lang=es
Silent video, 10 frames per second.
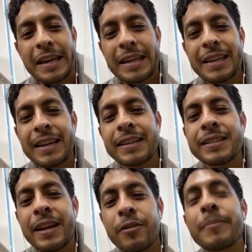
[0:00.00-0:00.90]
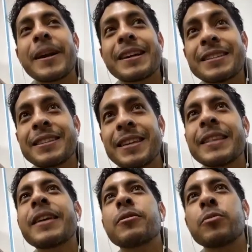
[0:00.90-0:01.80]
Y ahí está, ¿no? Para que se
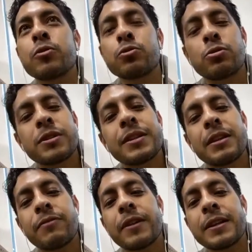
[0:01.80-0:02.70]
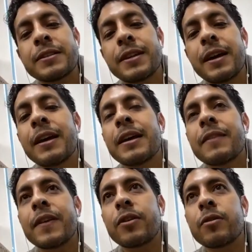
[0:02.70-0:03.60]
sienta como justo esta diferencia
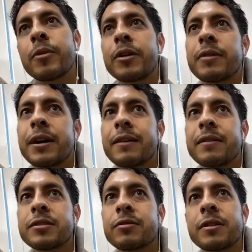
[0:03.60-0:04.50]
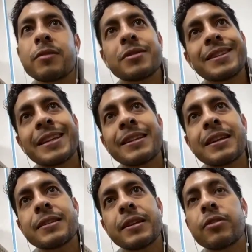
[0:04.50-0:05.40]
de cómo era una grabación en los
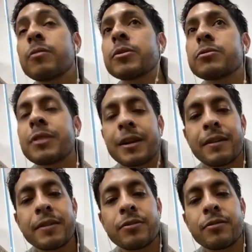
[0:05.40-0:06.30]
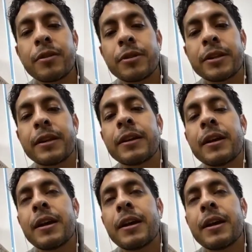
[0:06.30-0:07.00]
70s y cómo es una grabación ahorita.